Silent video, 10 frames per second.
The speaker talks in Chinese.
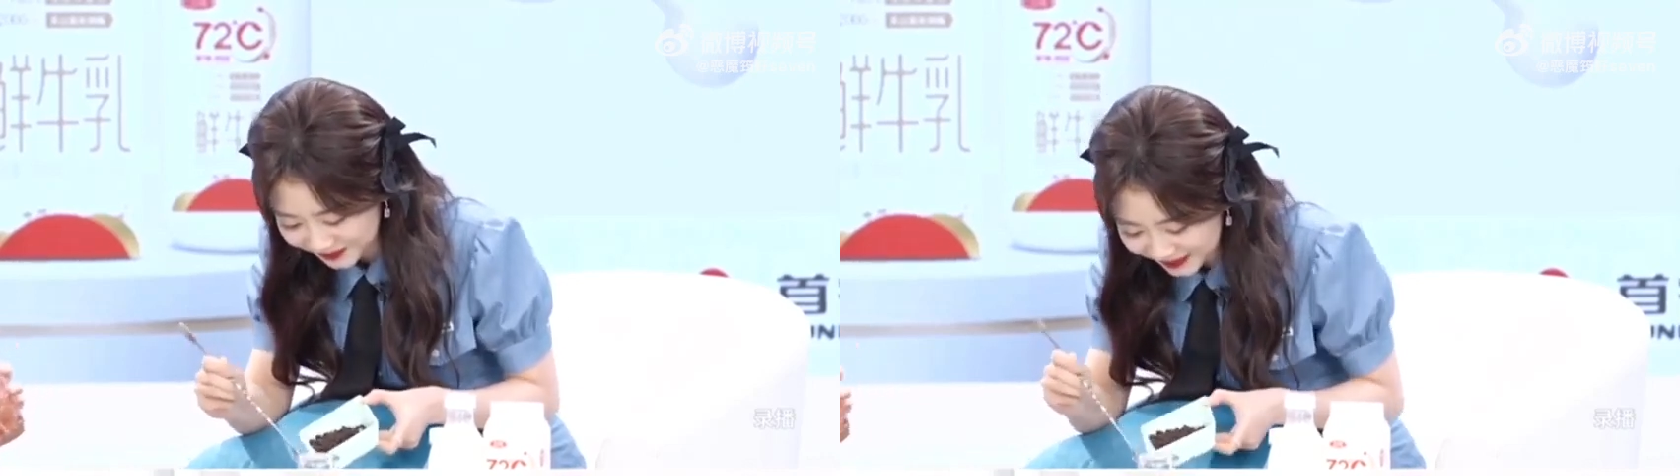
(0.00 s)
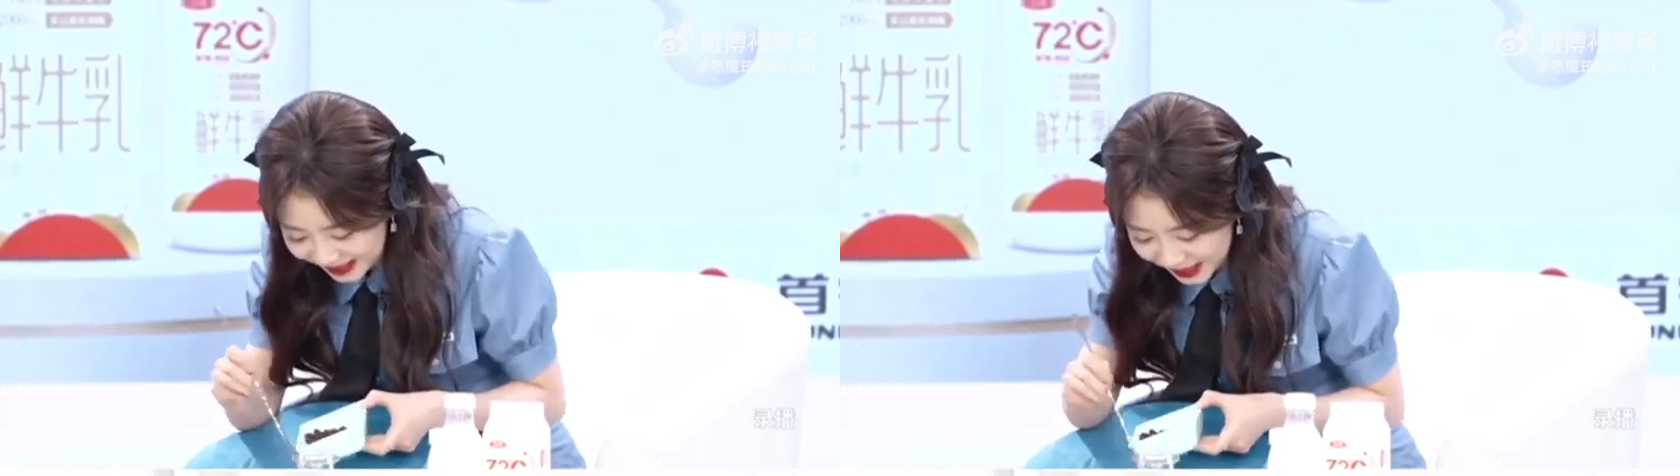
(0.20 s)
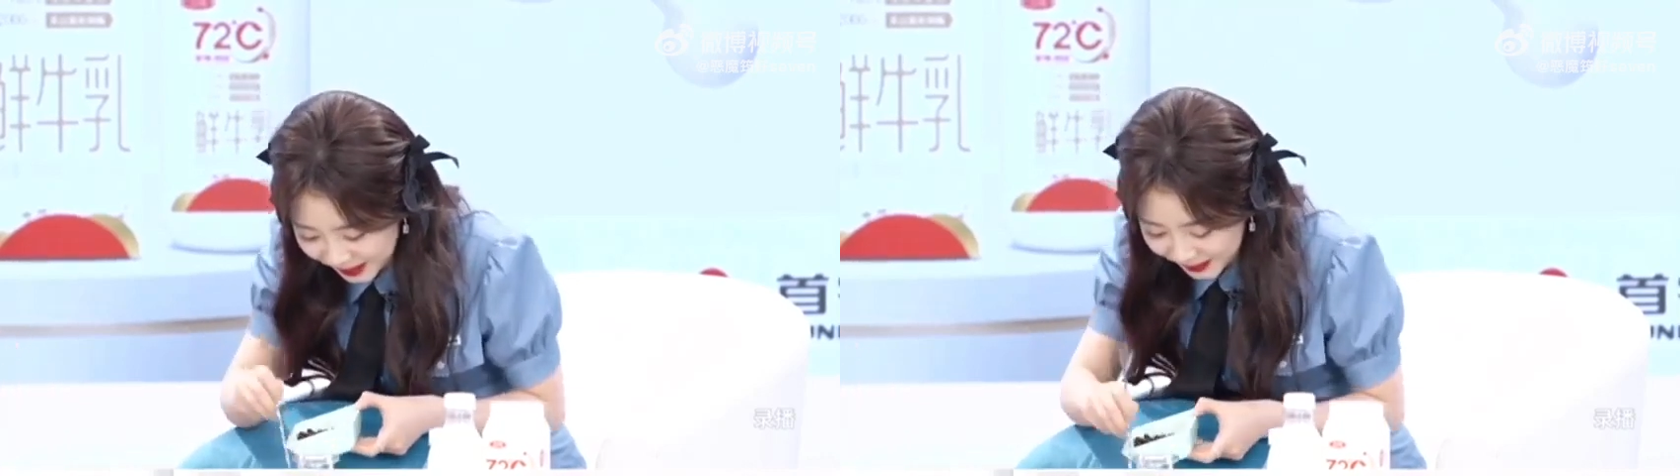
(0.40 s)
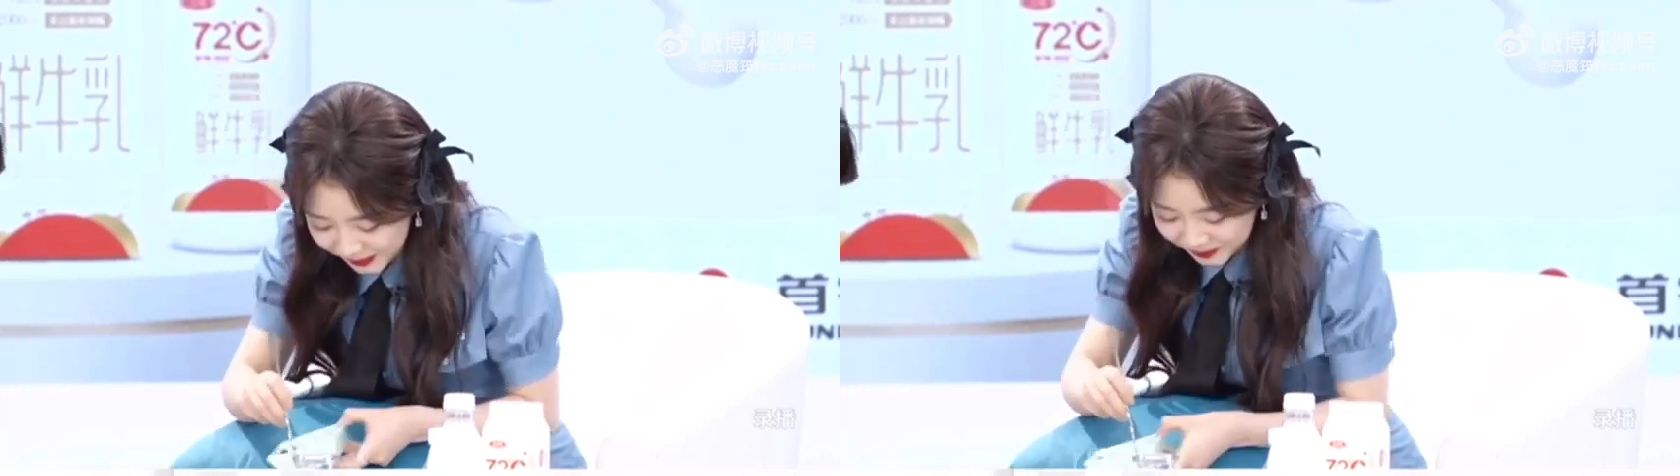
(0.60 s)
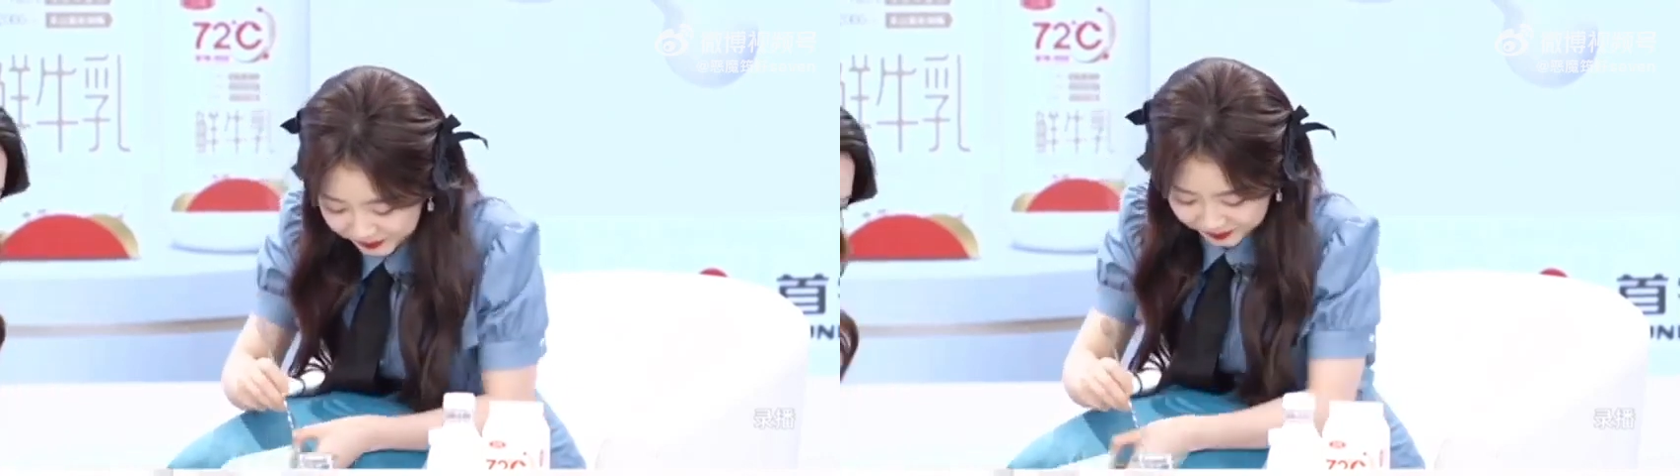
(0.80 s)
哦，你这个
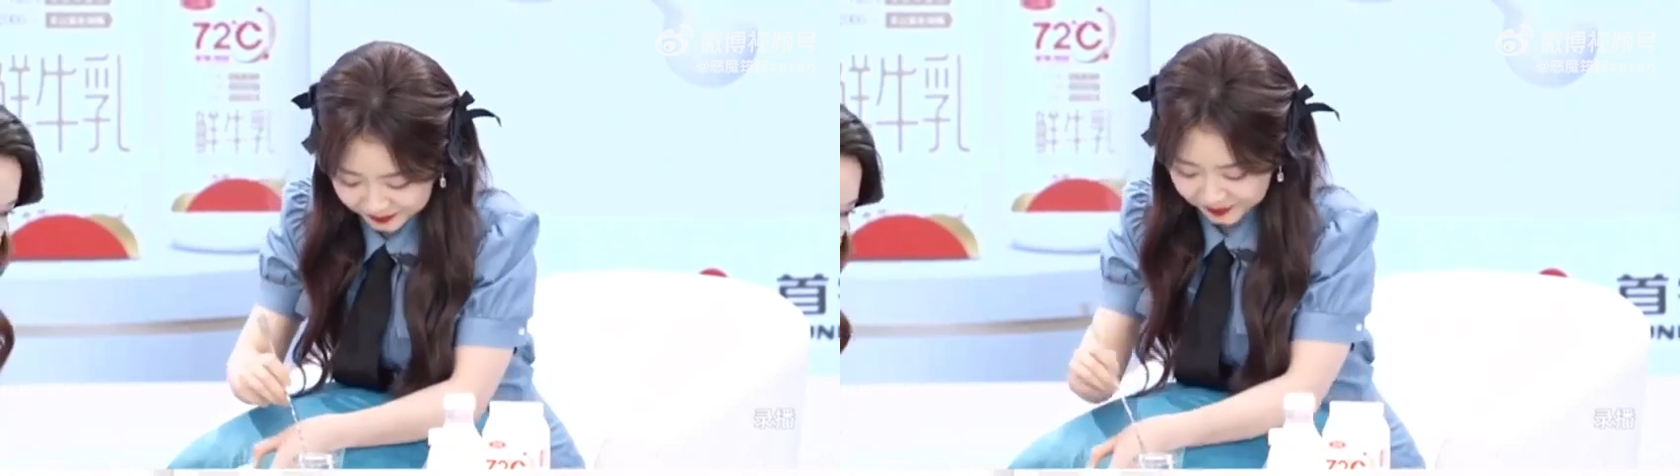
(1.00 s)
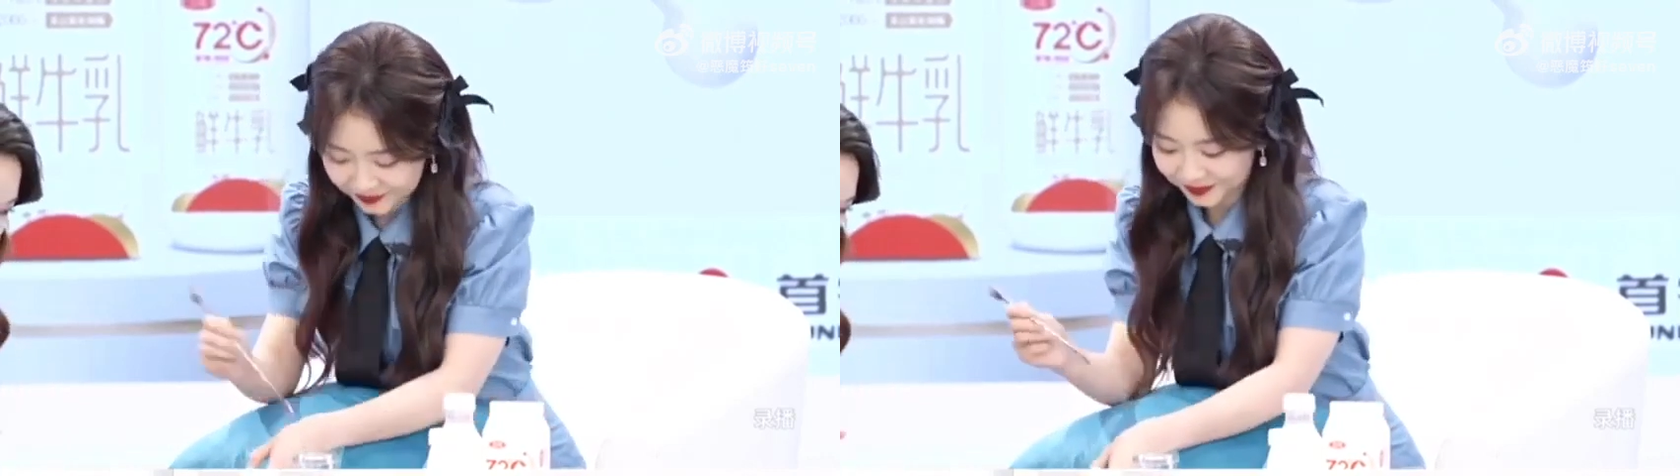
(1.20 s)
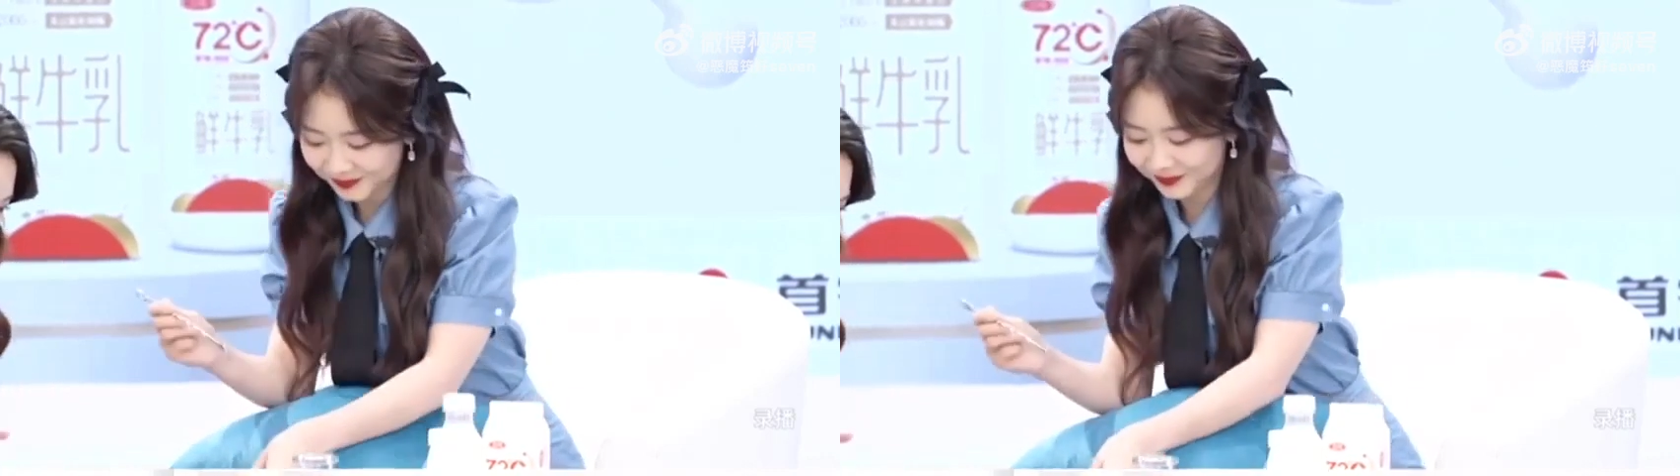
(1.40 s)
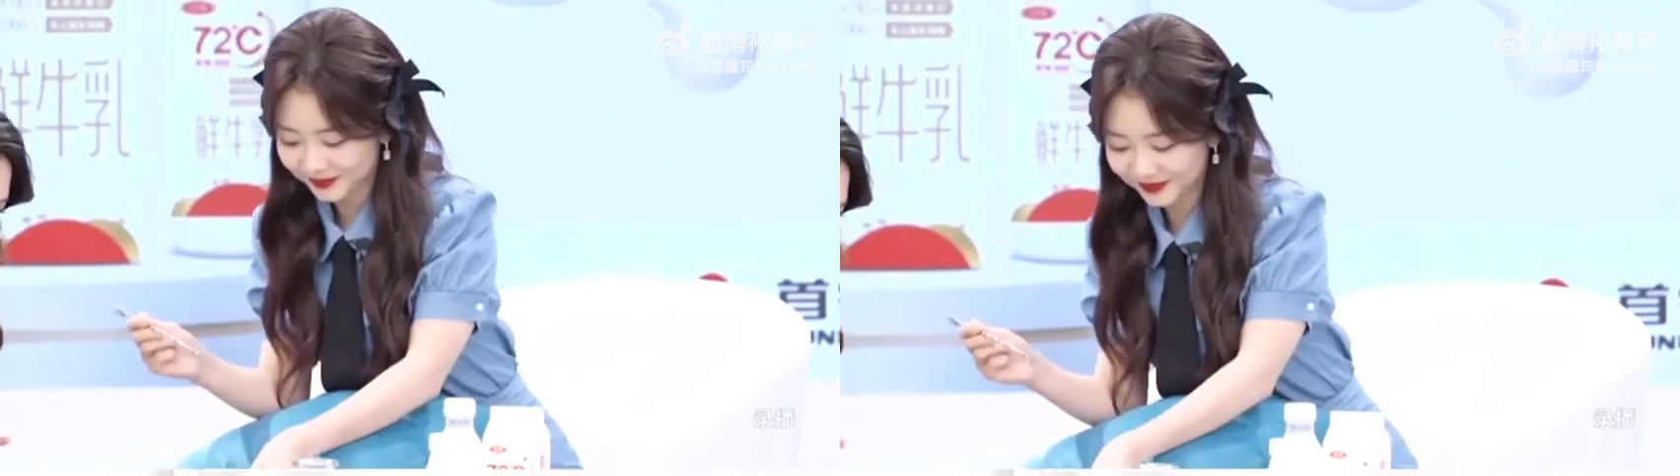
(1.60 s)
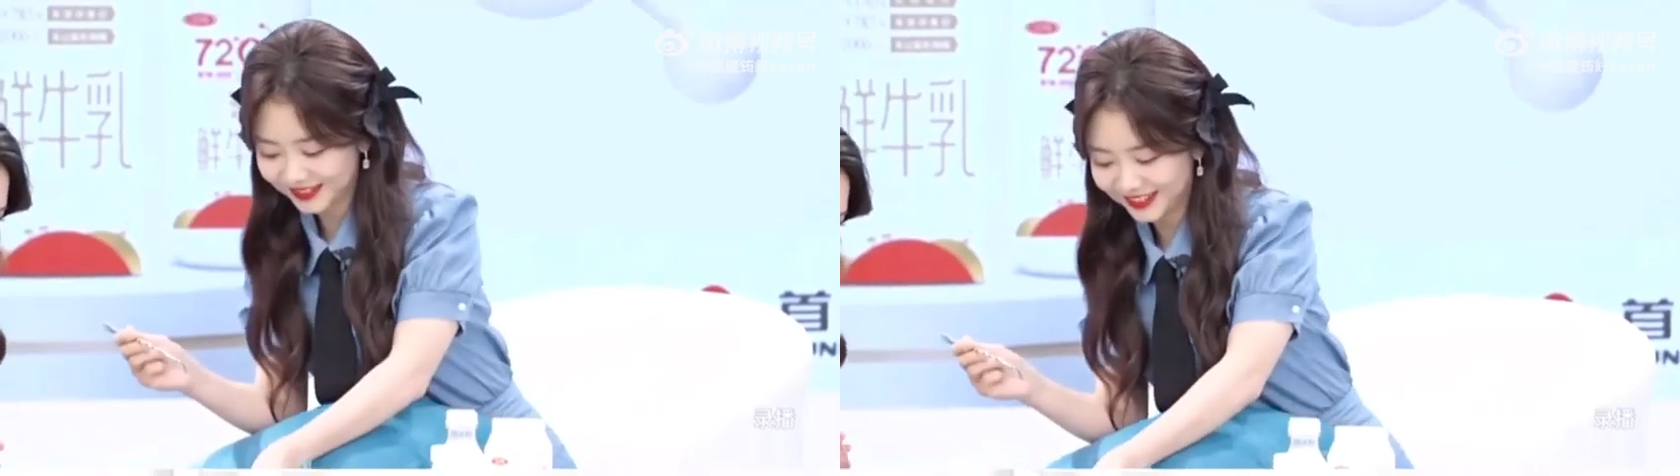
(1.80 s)
放的还挺多
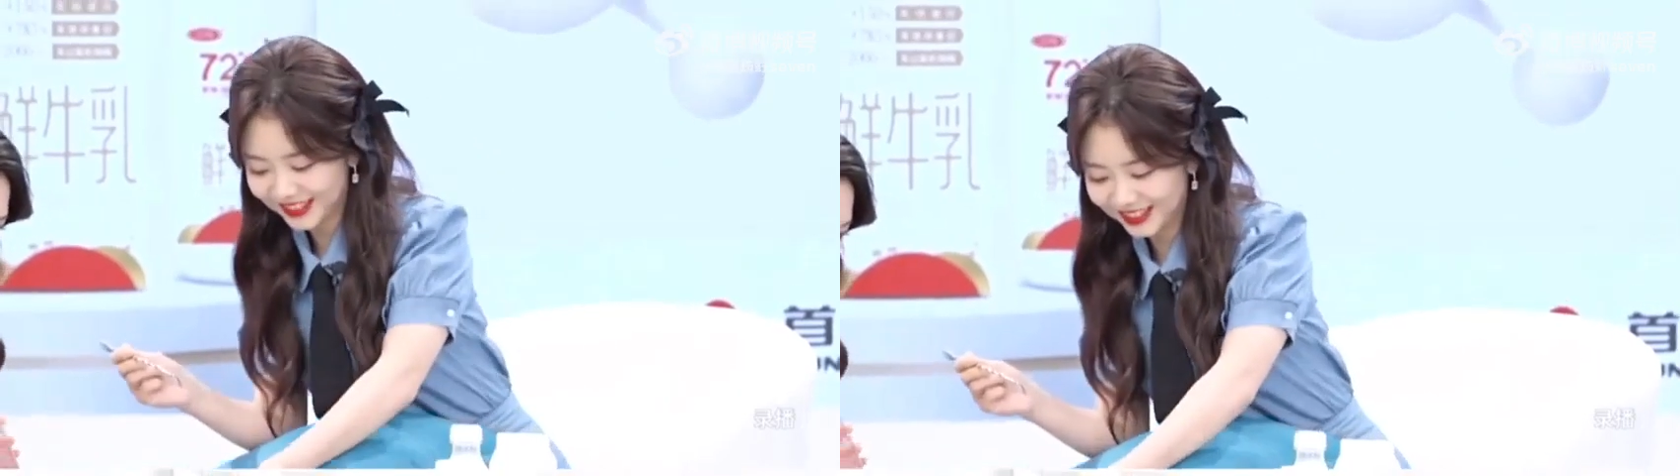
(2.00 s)
的，